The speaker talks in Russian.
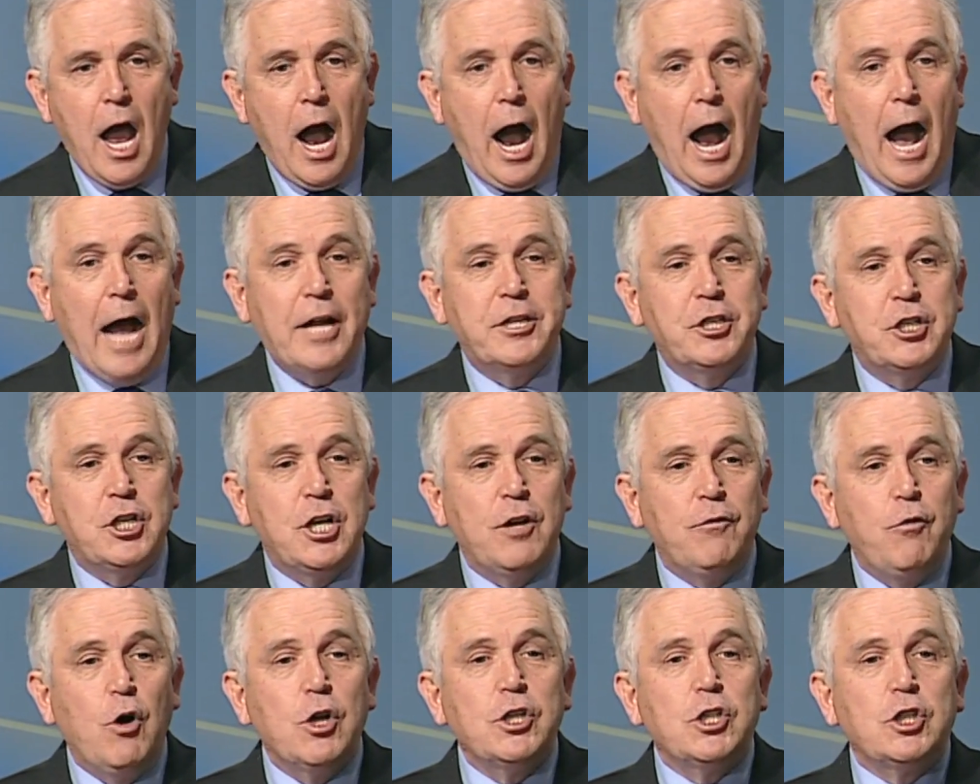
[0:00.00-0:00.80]
От
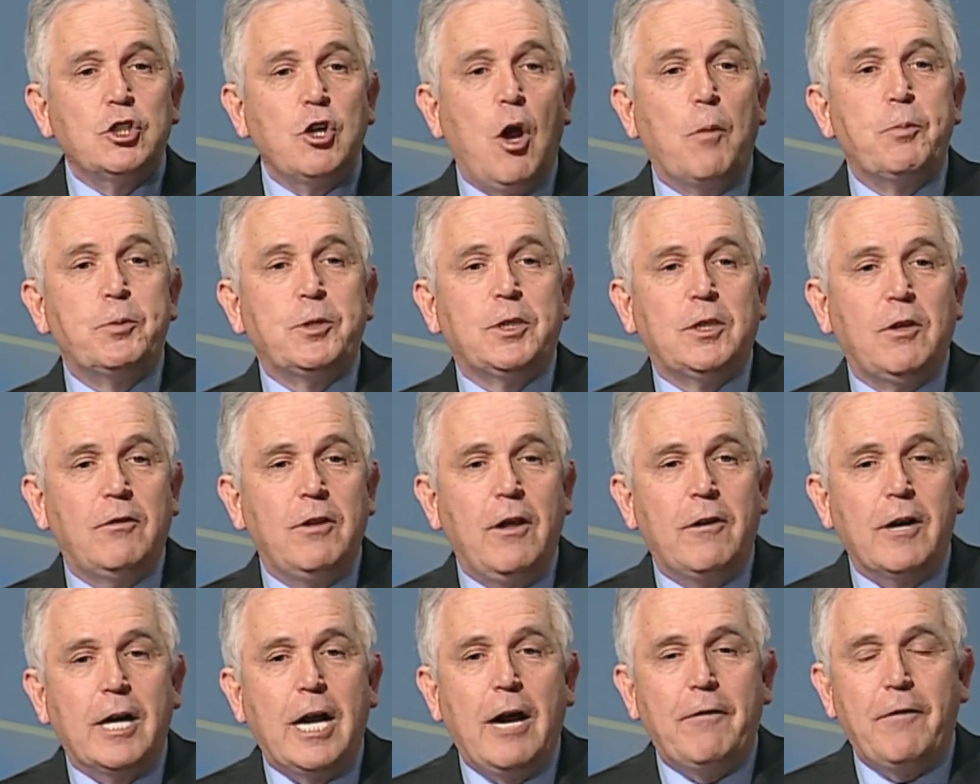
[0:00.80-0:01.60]
чего,
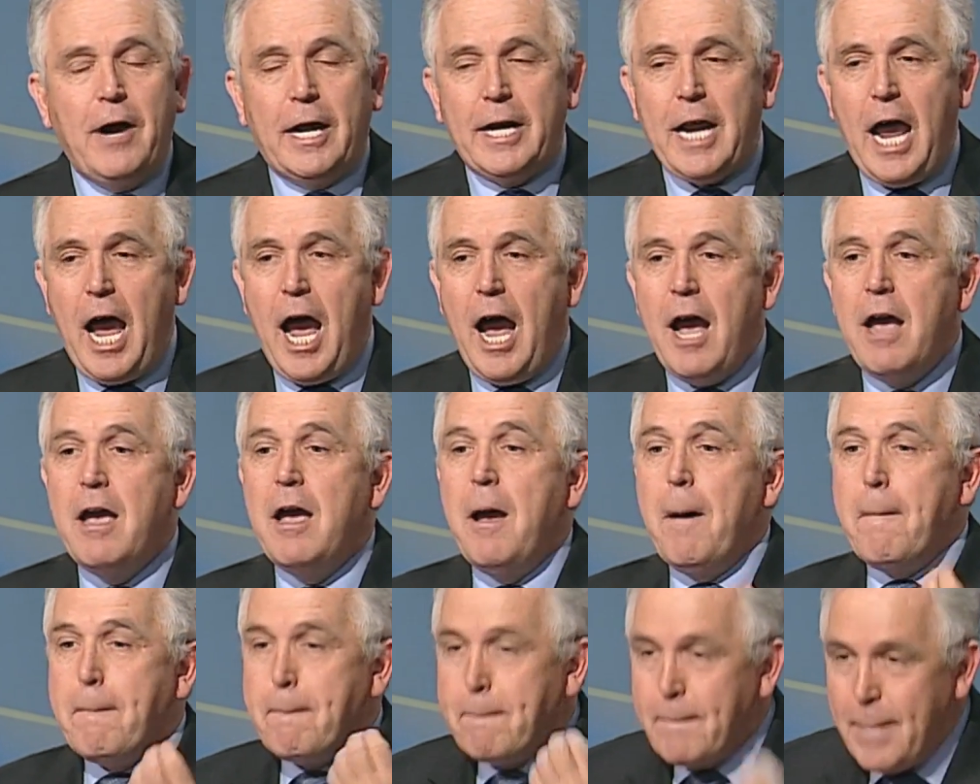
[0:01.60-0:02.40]
собственно говоря,
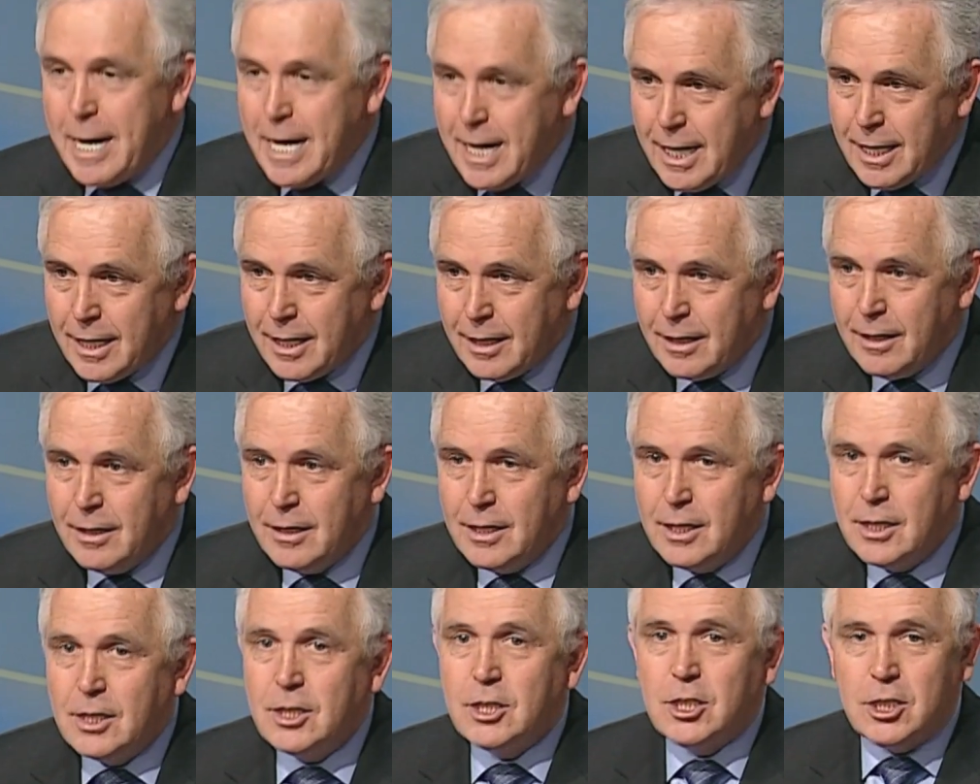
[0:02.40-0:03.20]

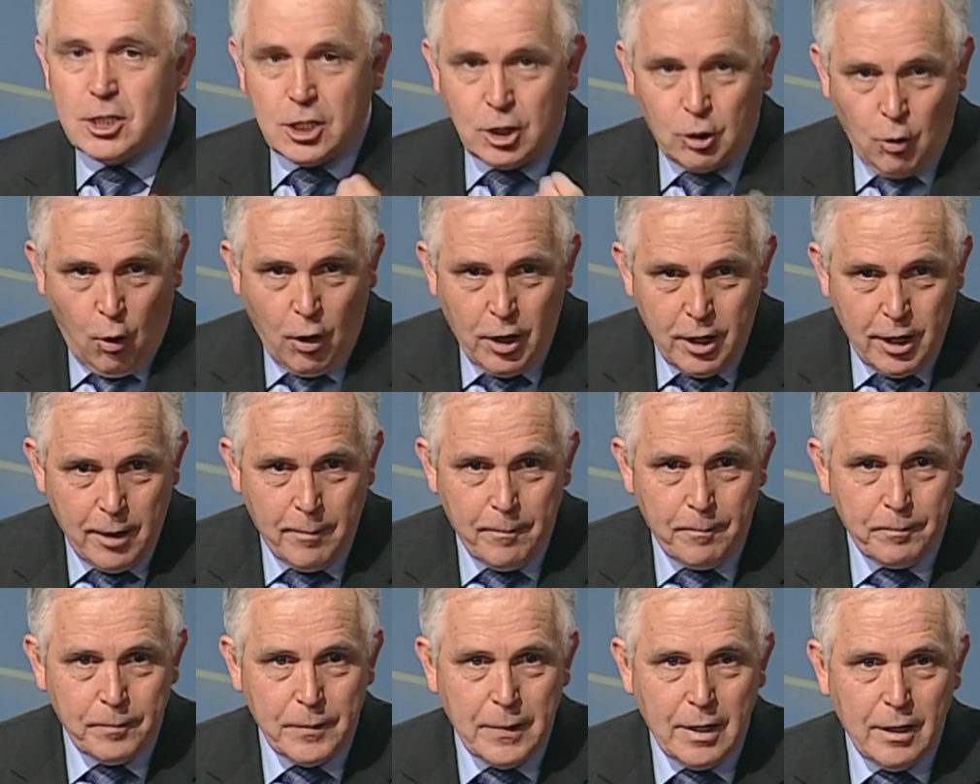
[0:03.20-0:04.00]
мы
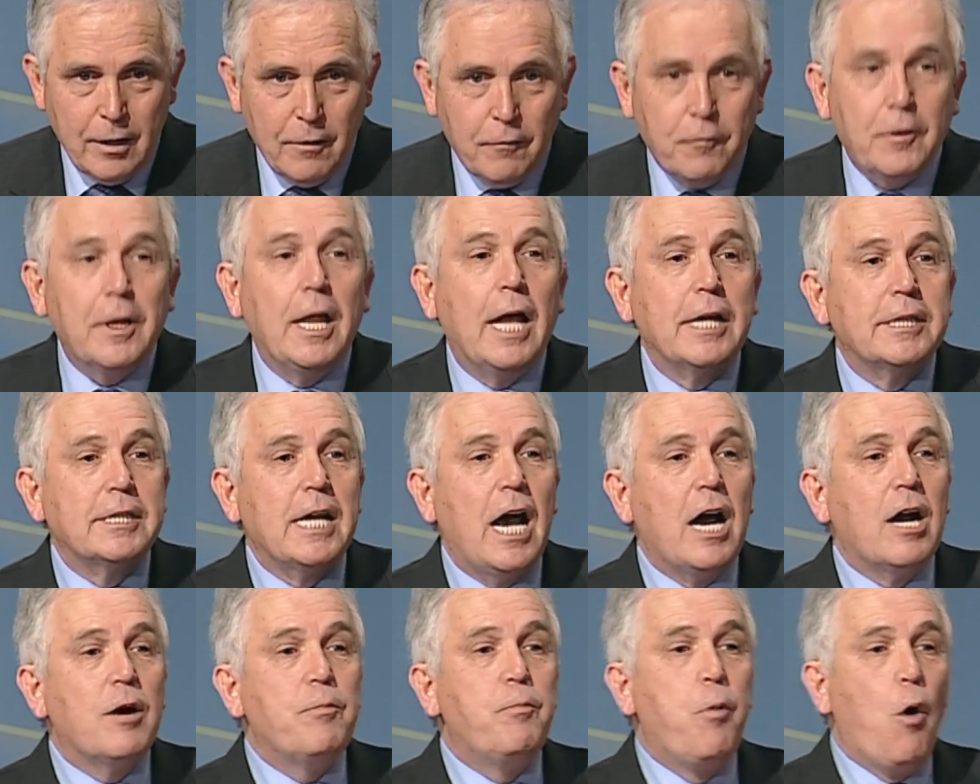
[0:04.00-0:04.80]
стоим в
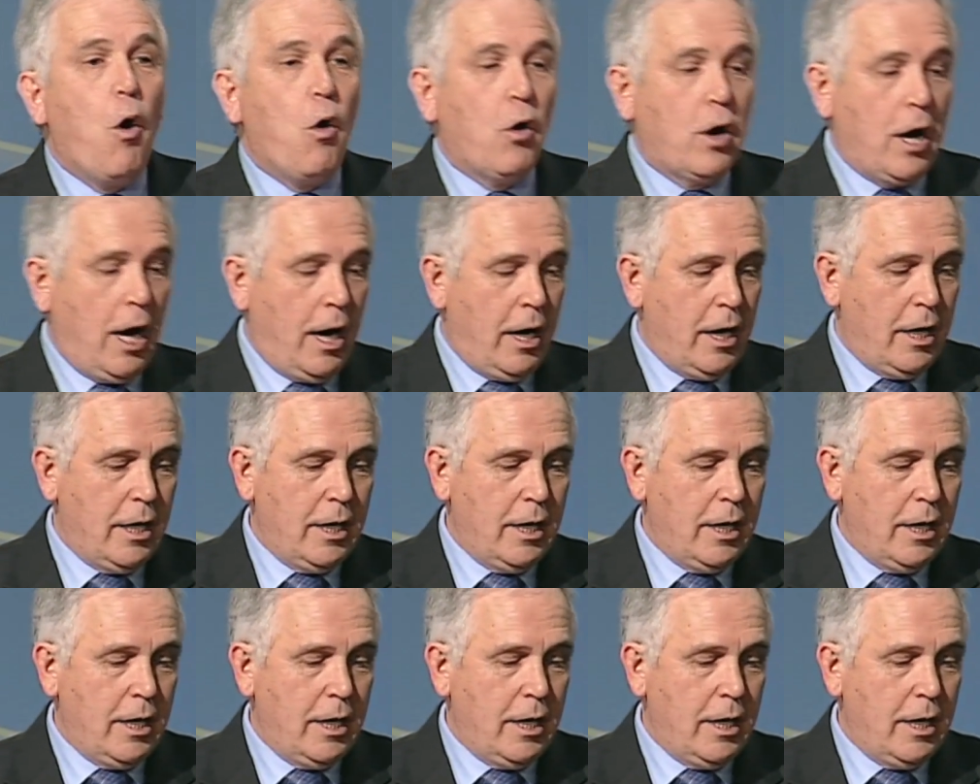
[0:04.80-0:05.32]
глазах Бога?